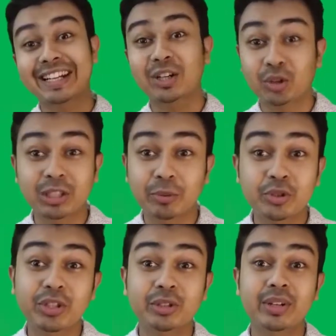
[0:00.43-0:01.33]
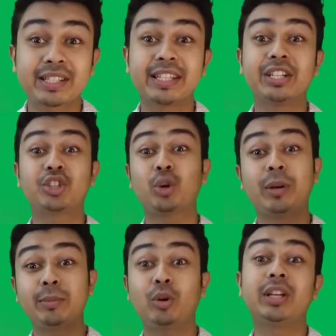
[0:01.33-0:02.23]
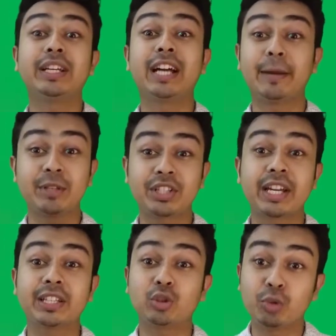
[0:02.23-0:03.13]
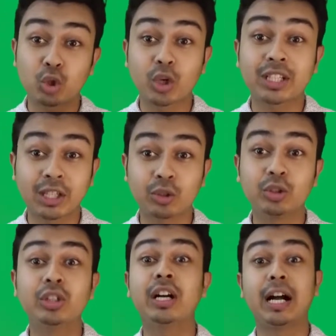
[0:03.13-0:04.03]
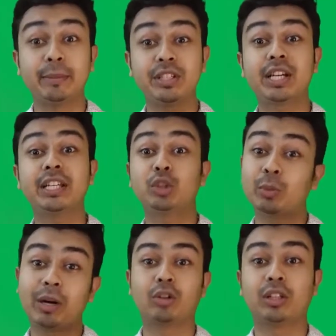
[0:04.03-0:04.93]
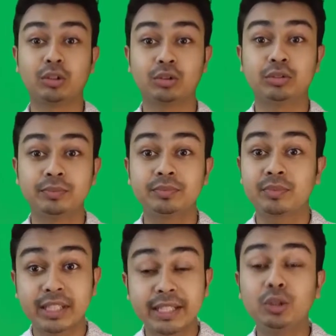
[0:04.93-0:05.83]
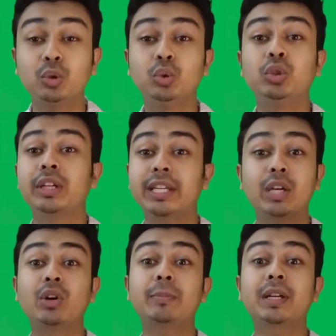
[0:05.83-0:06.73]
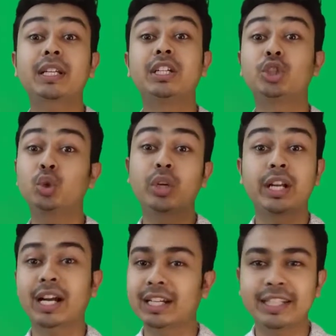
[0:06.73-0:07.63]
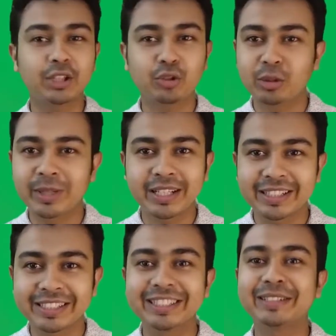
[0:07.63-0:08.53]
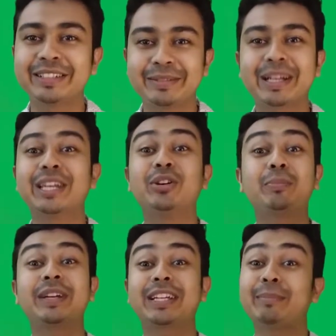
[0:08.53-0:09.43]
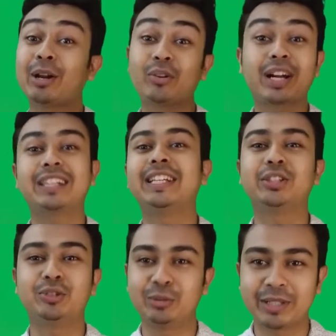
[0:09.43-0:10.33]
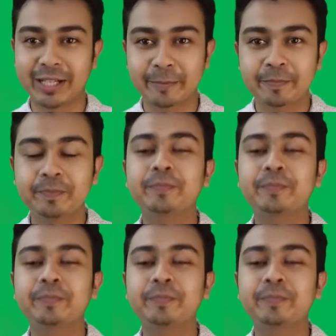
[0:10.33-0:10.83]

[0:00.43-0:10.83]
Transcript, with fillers: একটা কথা প্রচলিত আছে সবাই বলে আমি চাই তুমি সুখে থাকো আমি চাই তুমি ভালো থাকো কিন্তু কেউ আপনাকে সুখে রাখার দায়িত্ব নেবে না কেউ আপনাকে ভালো রাখার দায়িত্ব নেবে না